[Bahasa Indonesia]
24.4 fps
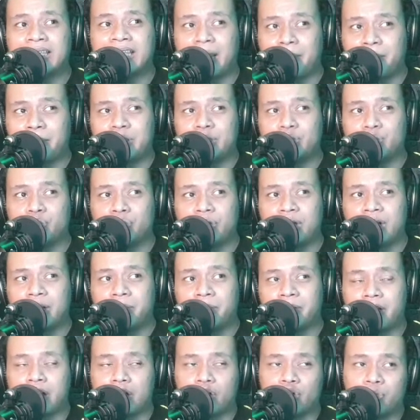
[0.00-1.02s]
tapi
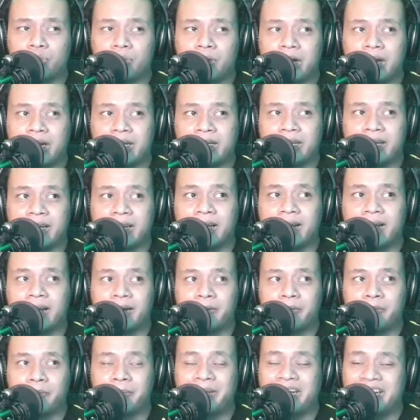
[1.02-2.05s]
juga
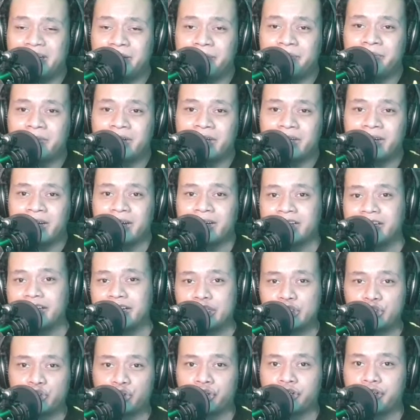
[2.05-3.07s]
mengagumkannya minim dengan
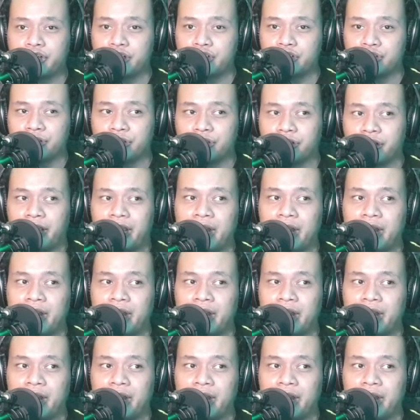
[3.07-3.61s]
creature-creature